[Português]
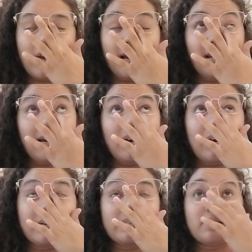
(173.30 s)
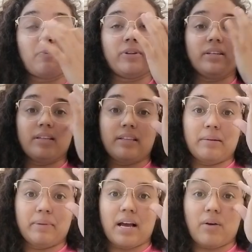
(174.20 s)
elas podem
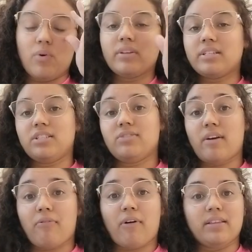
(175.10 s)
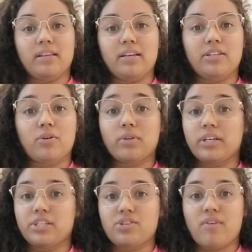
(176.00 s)
determinar quando a gente vai ficar triste,
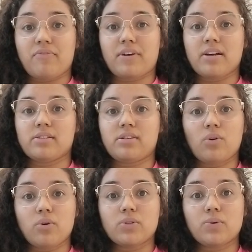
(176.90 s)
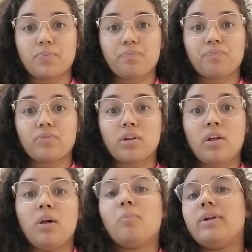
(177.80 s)
quando a gente vai ficar ansioso.
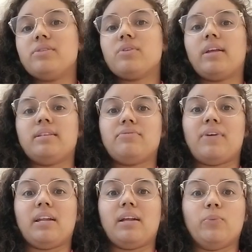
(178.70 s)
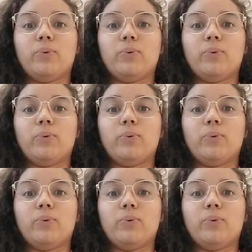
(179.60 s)
Por isso que se fala